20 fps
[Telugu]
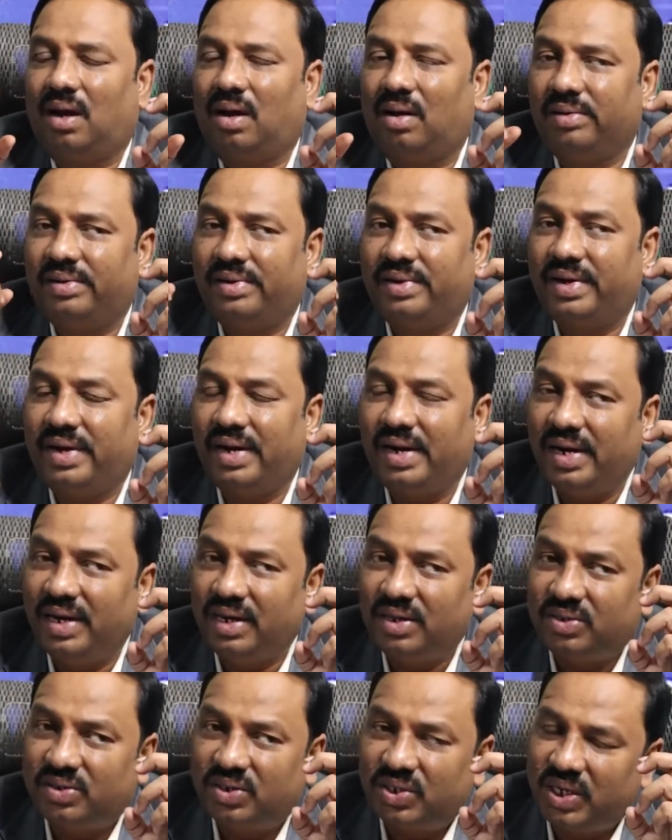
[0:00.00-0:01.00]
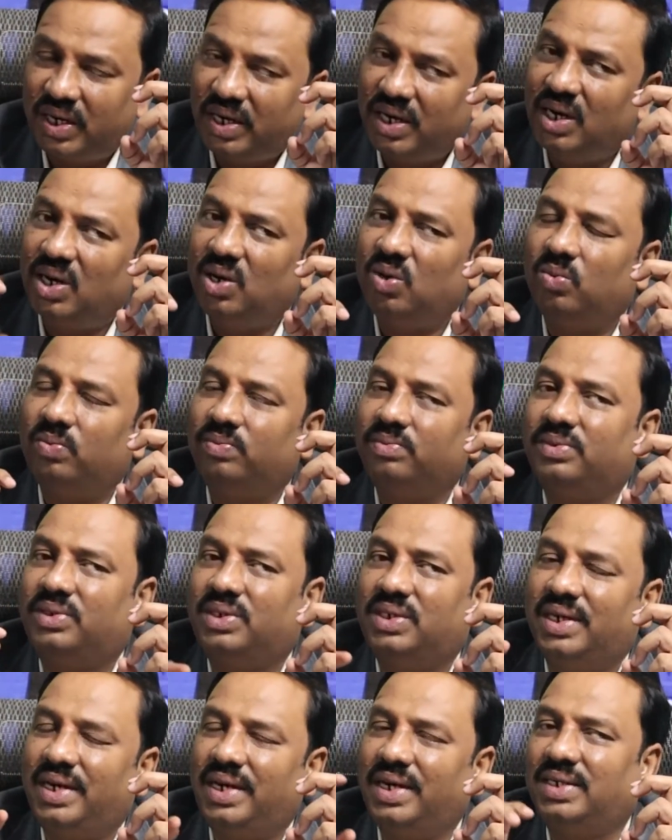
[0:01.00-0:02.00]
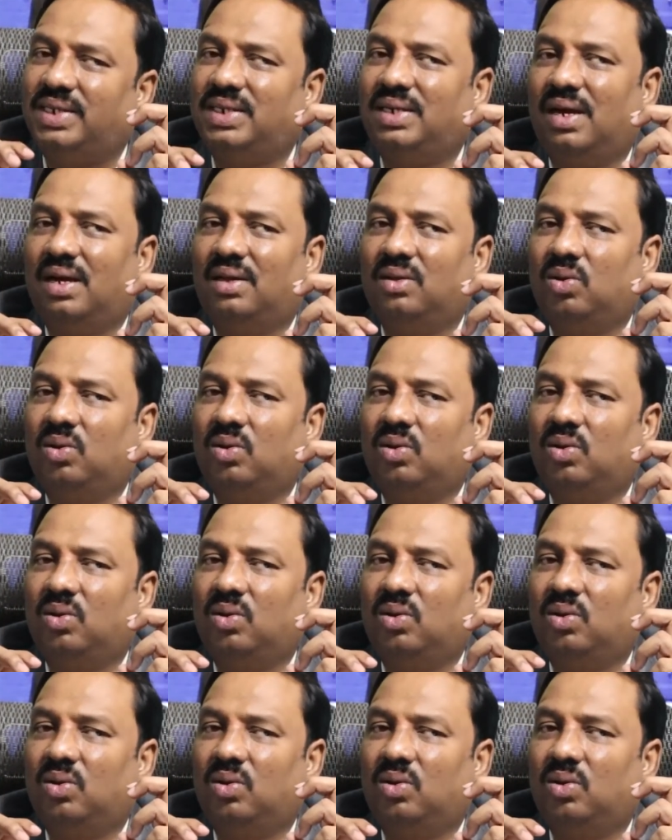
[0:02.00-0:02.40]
ఆ ట్రేడింగ్ చేయడం చేసి